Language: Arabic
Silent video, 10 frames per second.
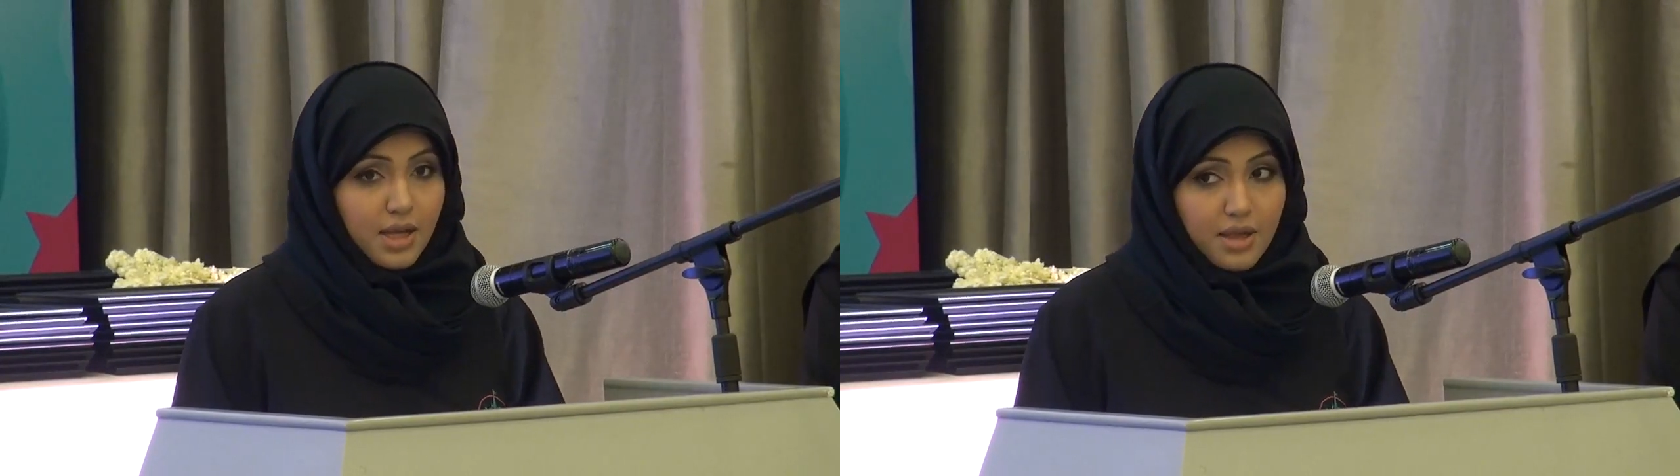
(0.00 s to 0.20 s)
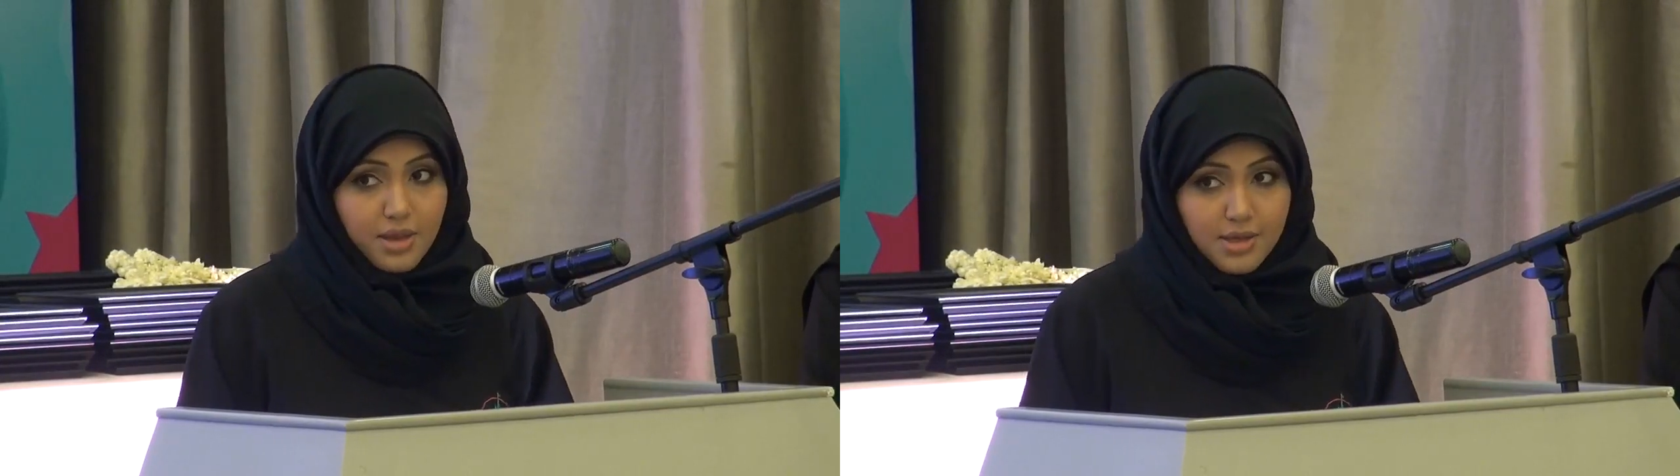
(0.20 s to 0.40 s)

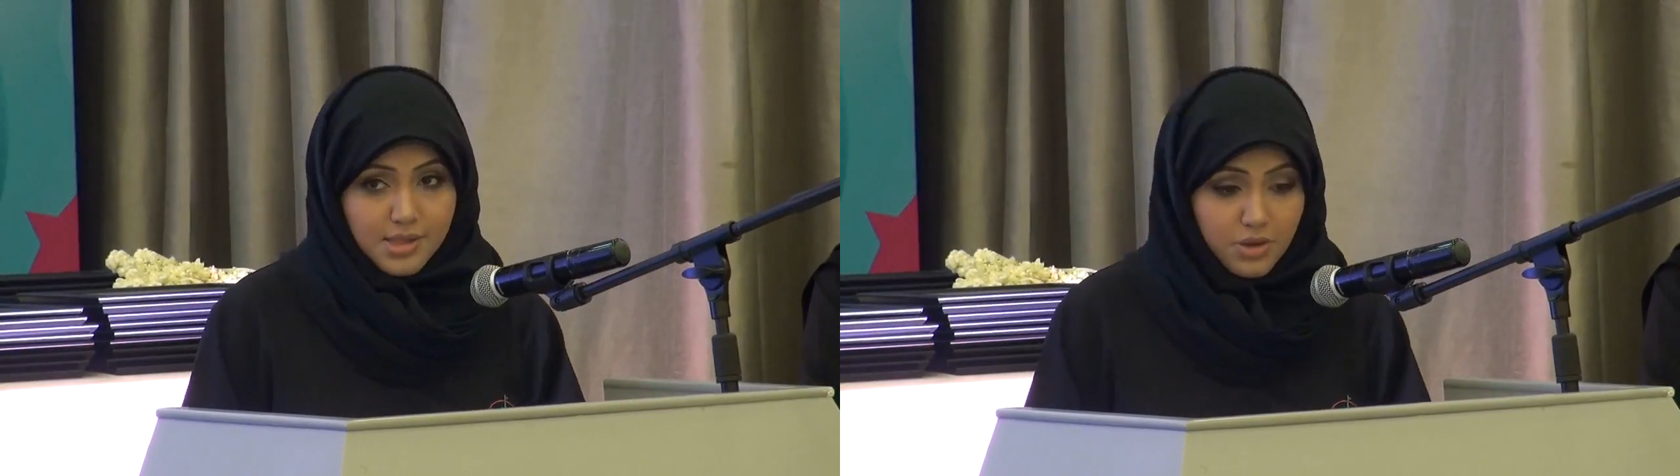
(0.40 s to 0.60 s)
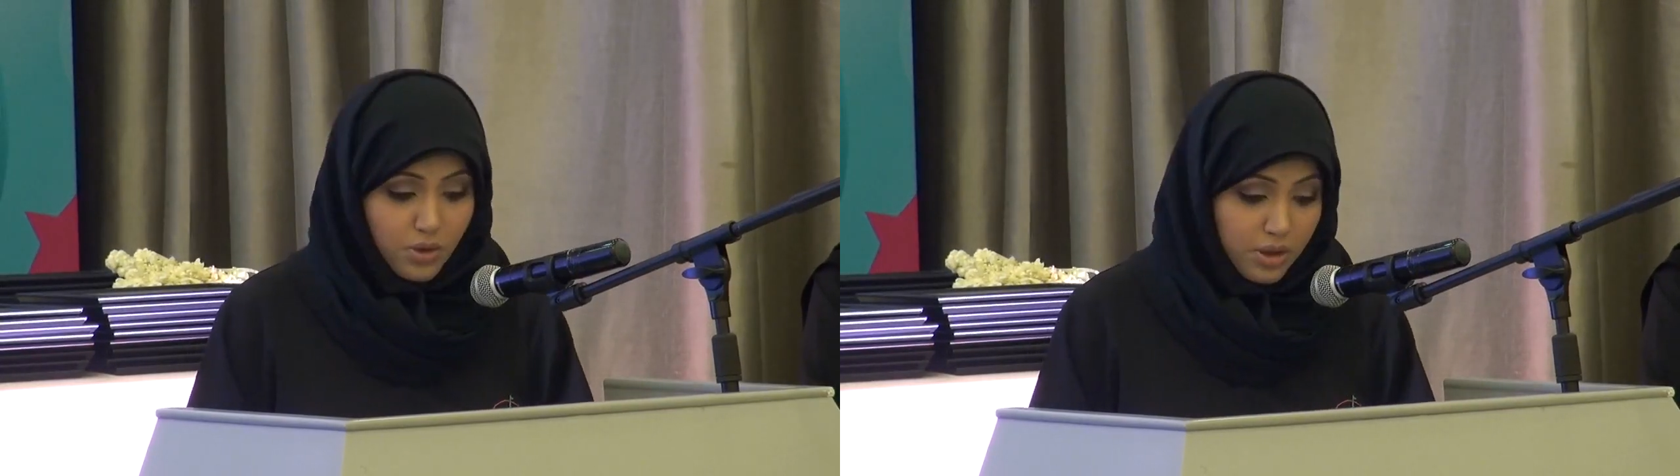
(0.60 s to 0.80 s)
هذا
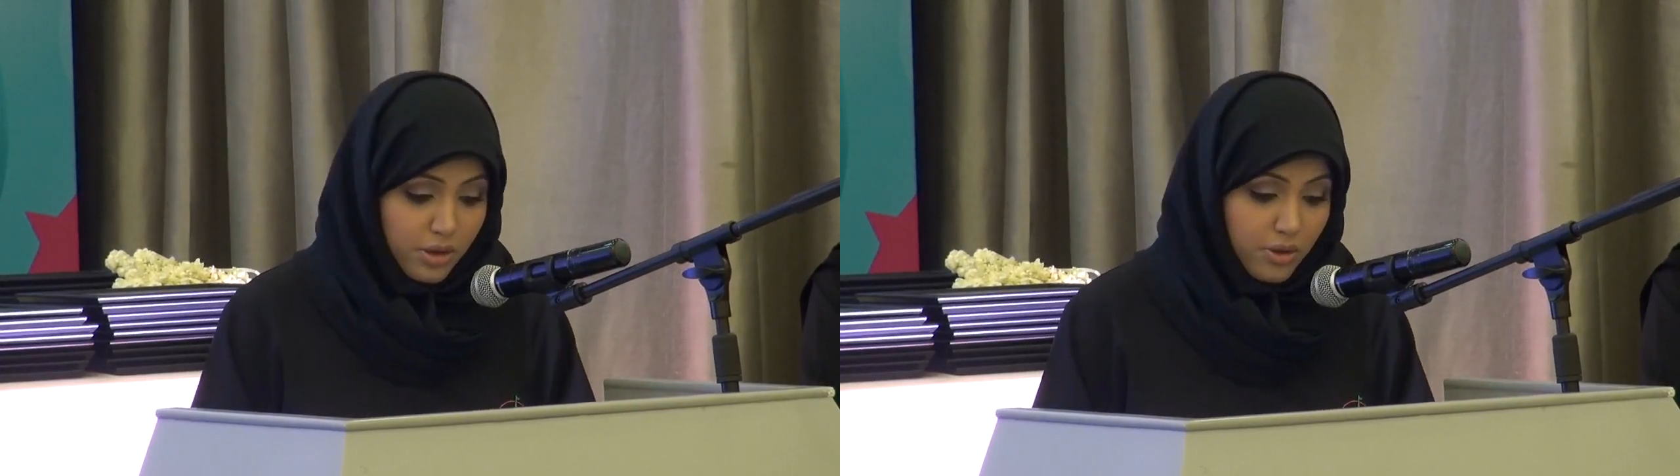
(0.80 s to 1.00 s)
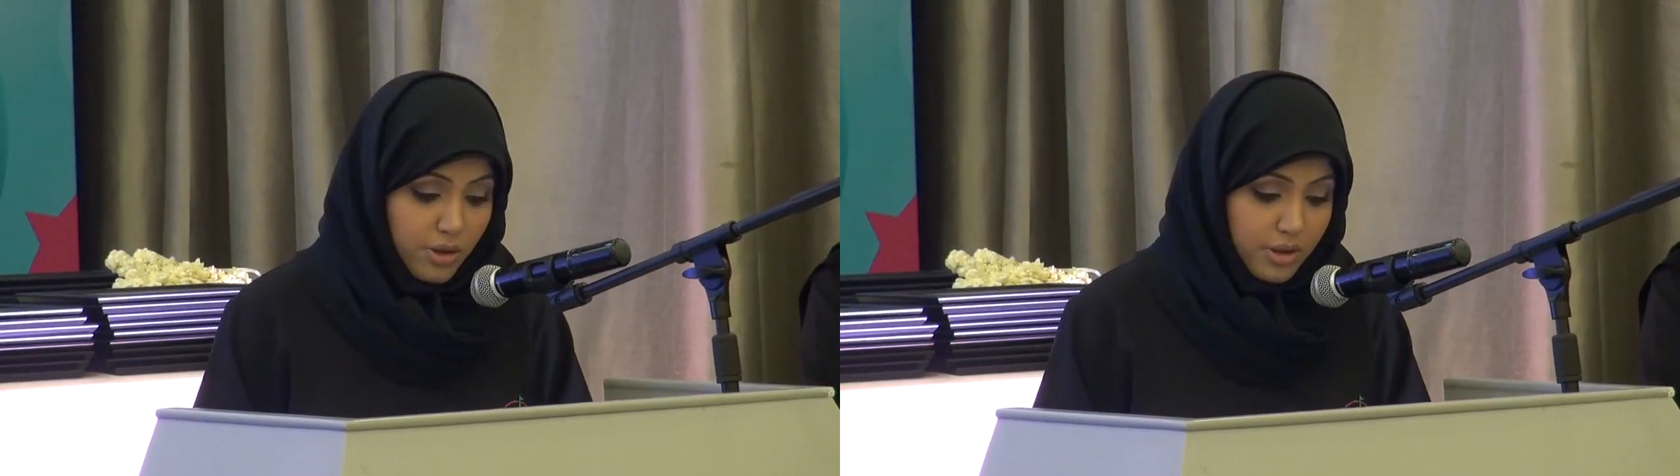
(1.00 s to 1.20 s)

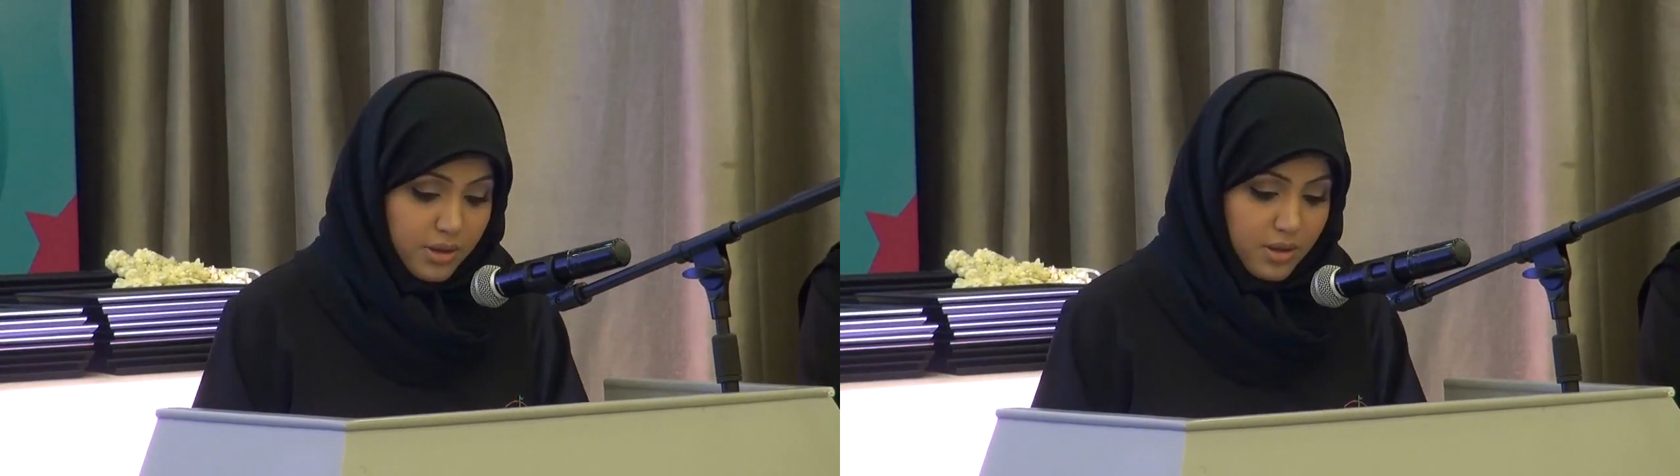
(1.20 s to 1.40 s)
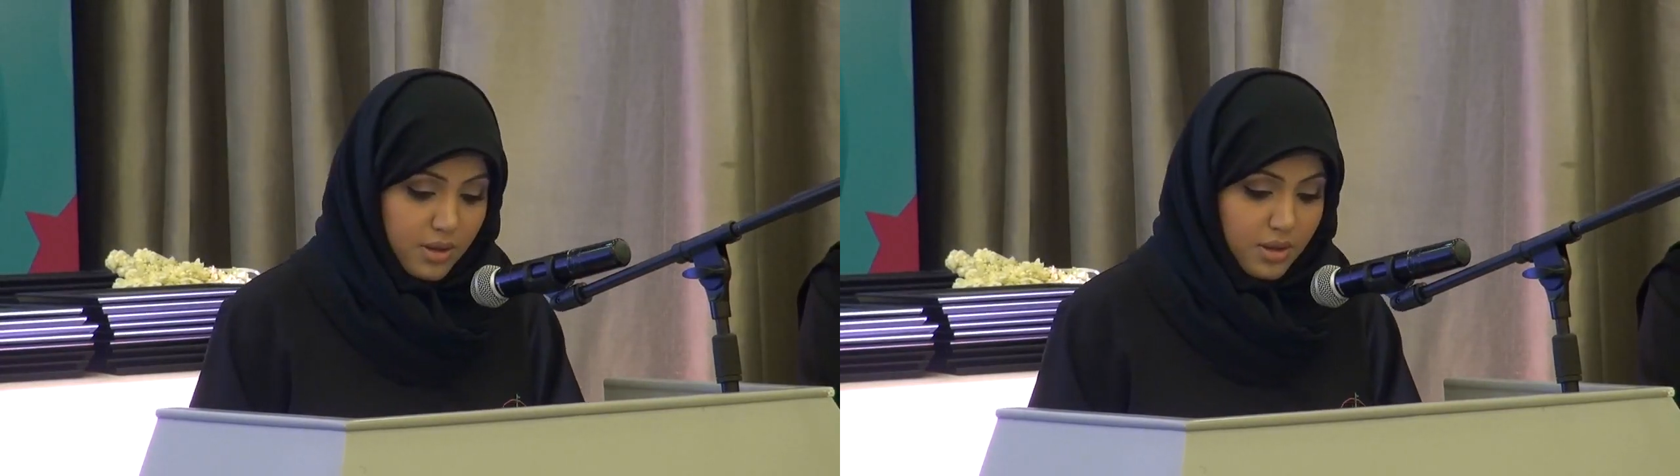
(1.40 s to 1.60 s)
سيقلقك؟